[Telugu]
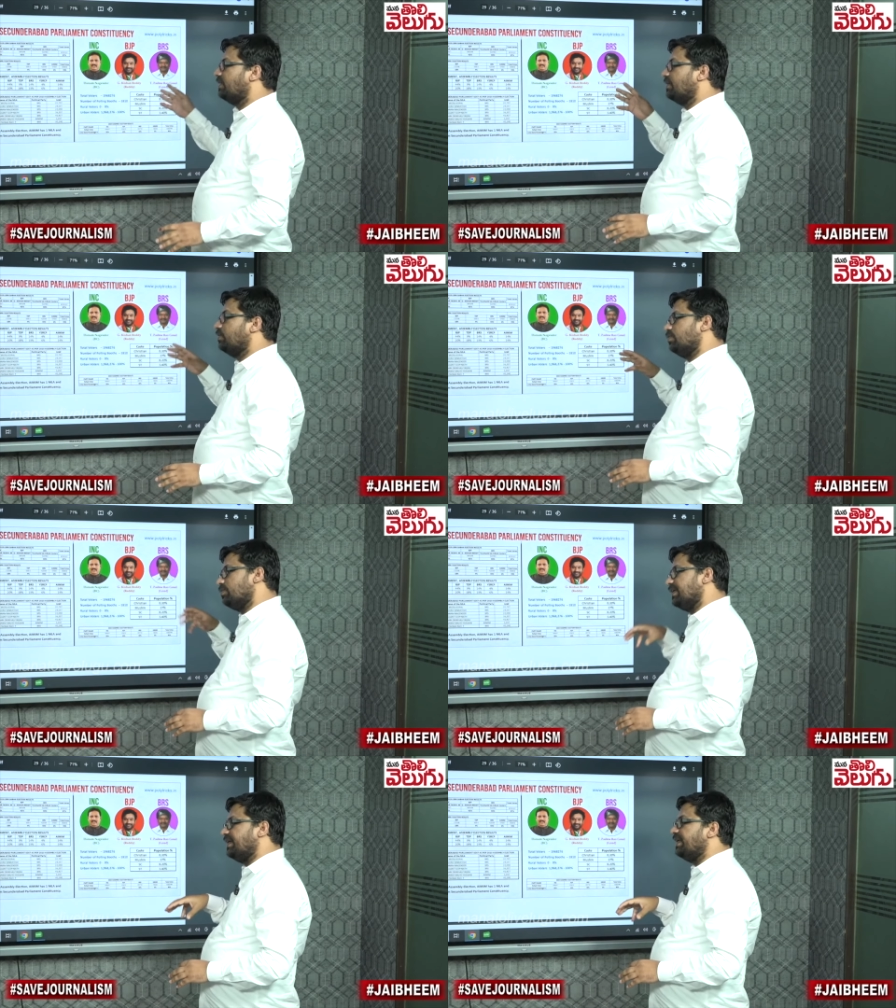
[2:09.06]
అతను
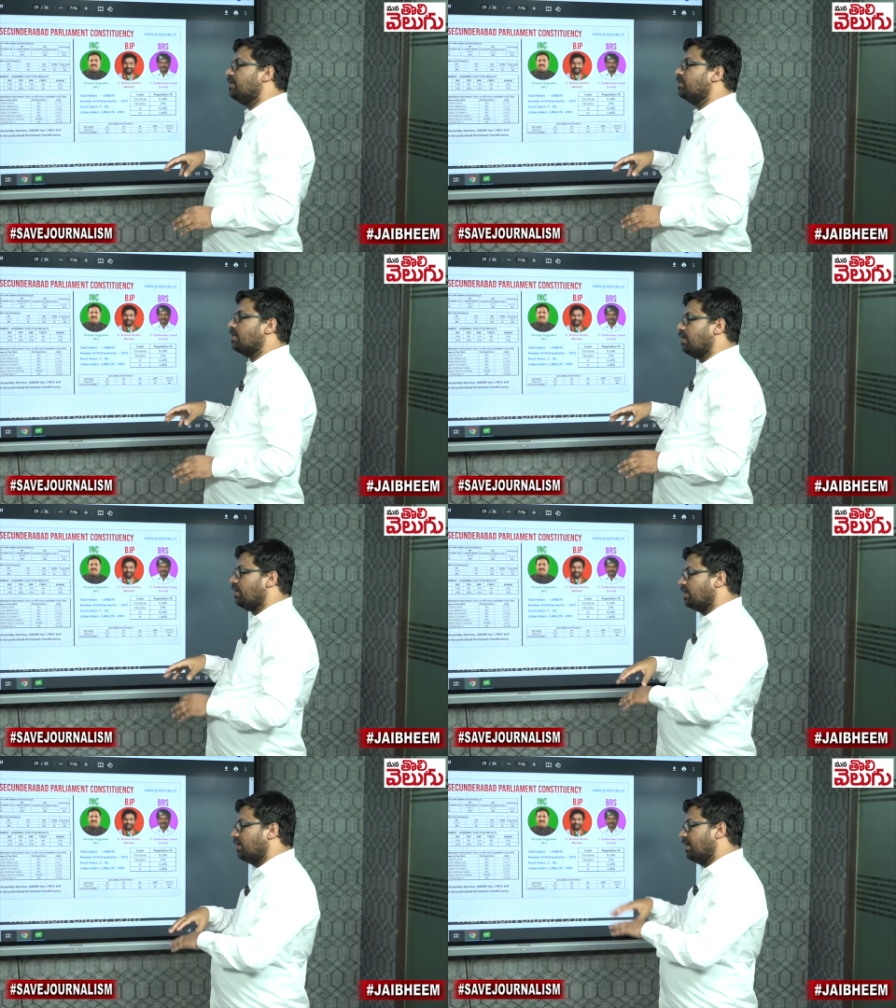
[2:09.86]
సిట్టింగ్
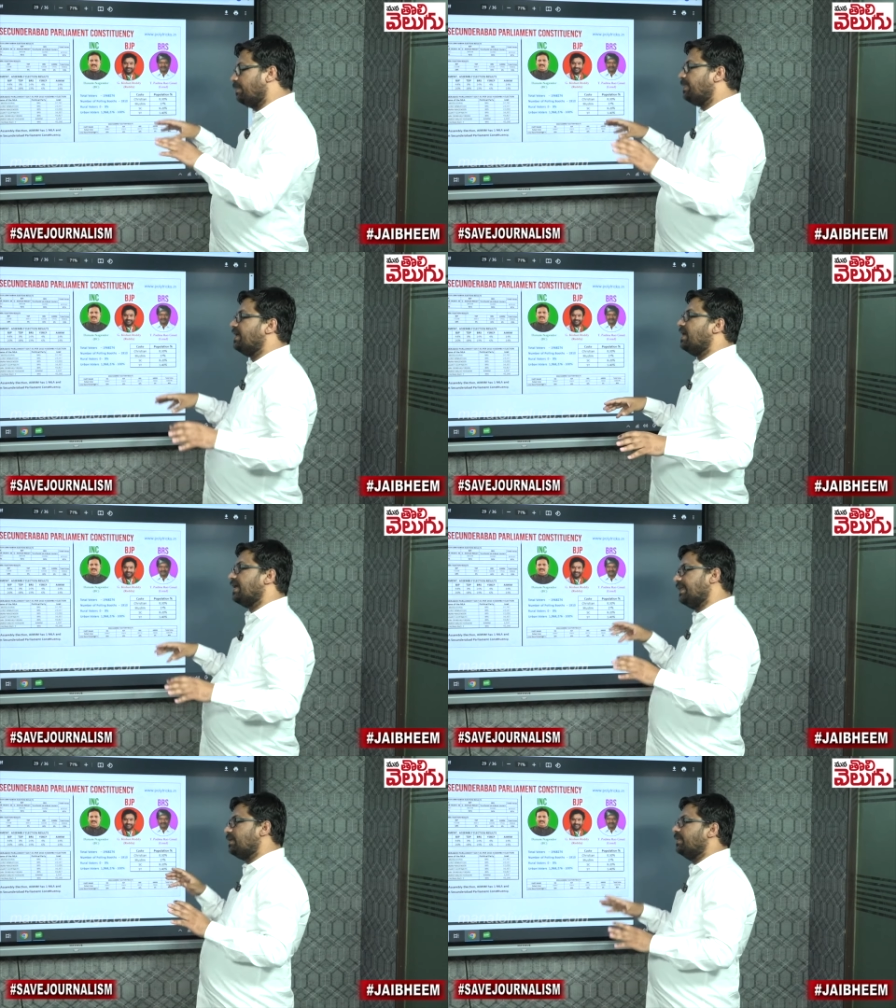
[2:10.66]
ఎంపీగా
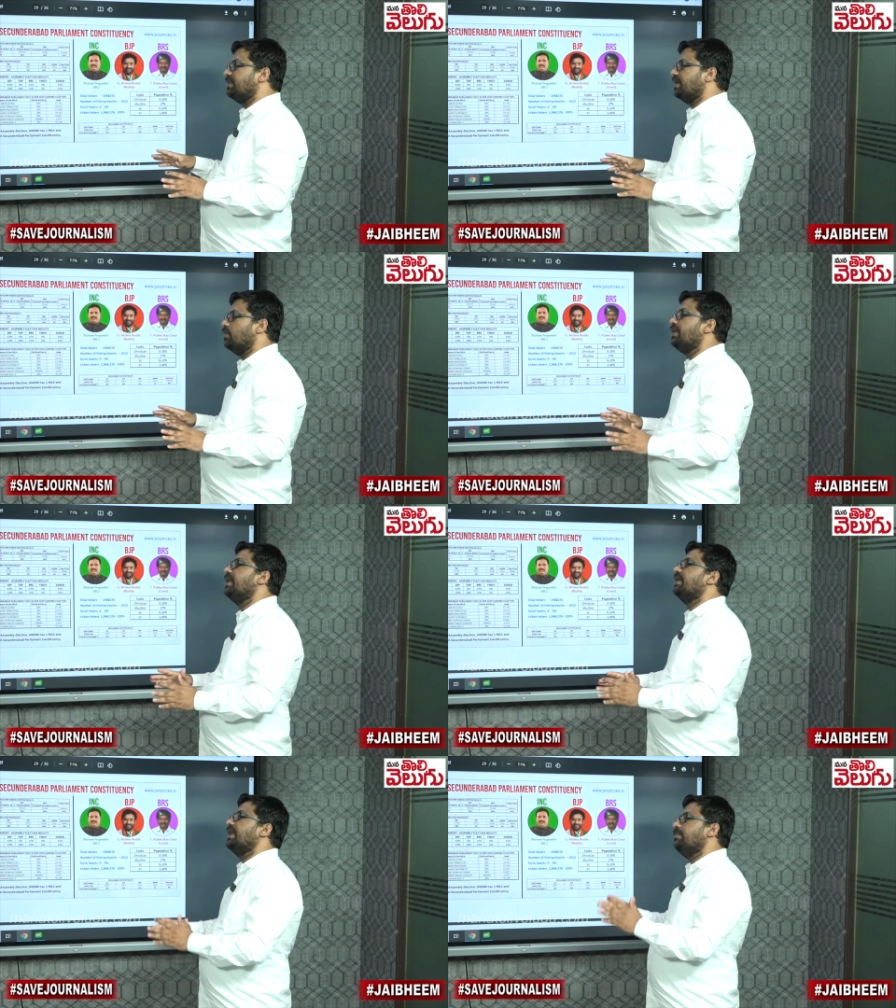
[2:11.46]
కేంద్ర మంత్రిగా ఉండి
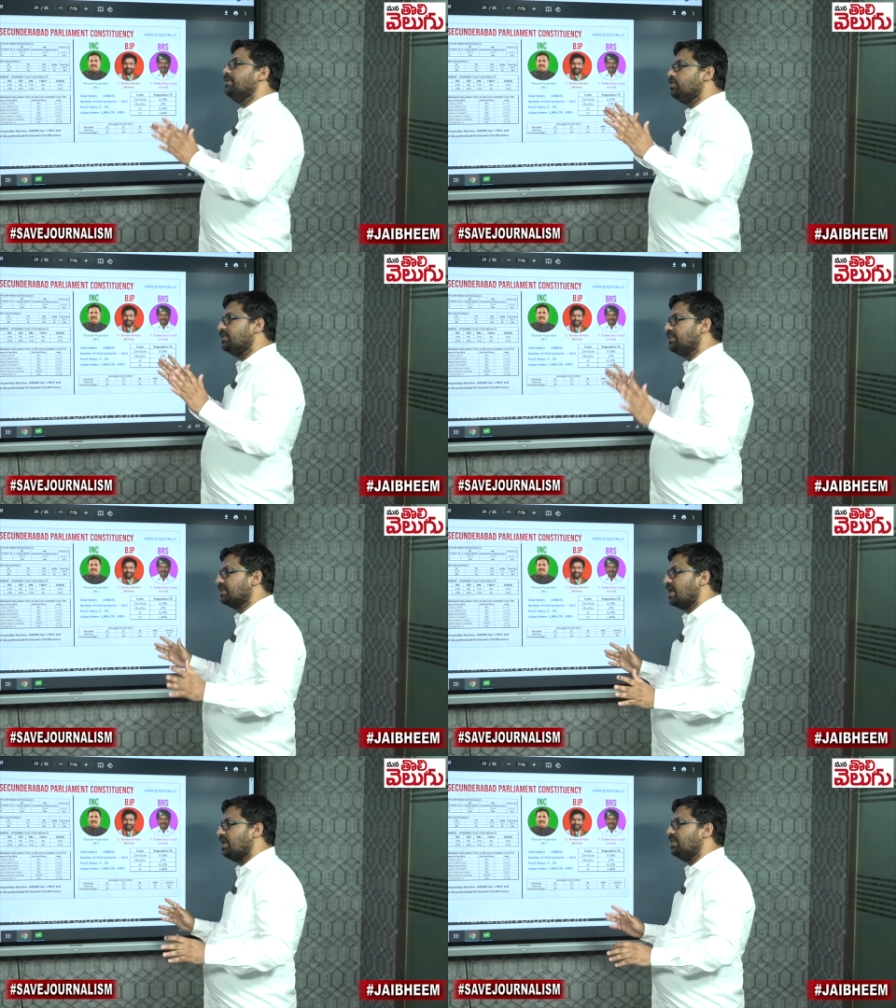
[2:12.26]
ఇక్కడికి ఏం నిధులు
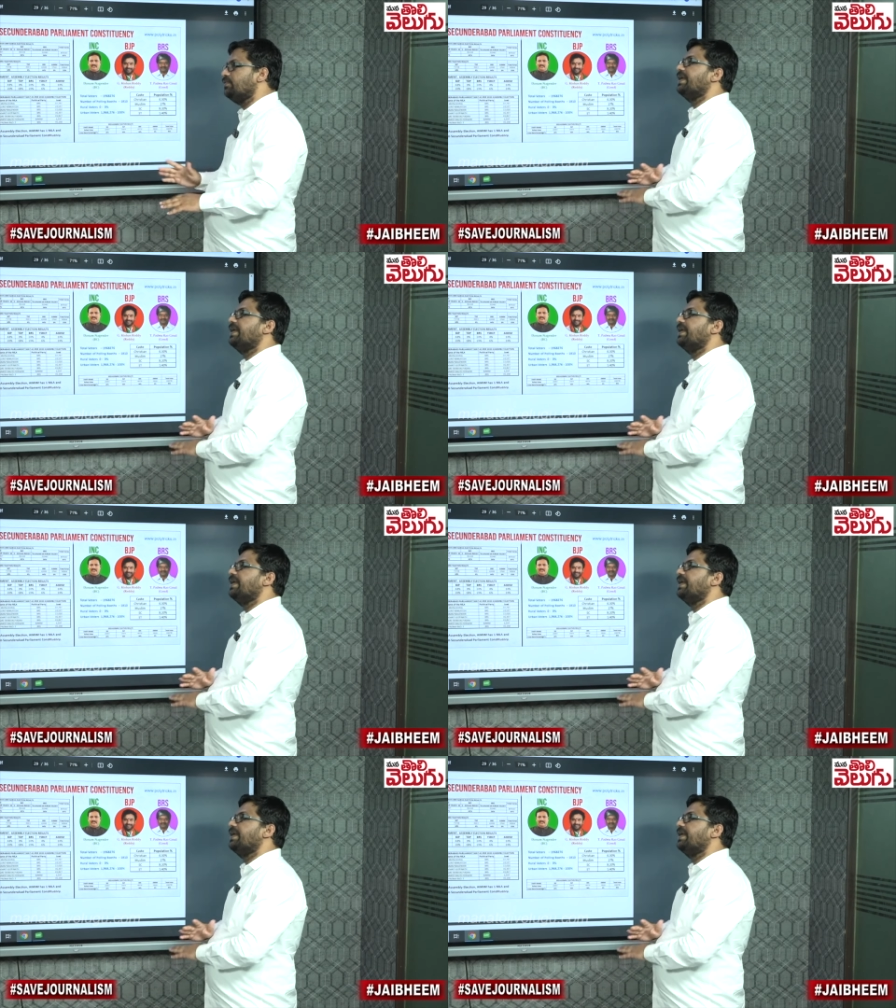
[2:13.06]
తీసుకురాలేదు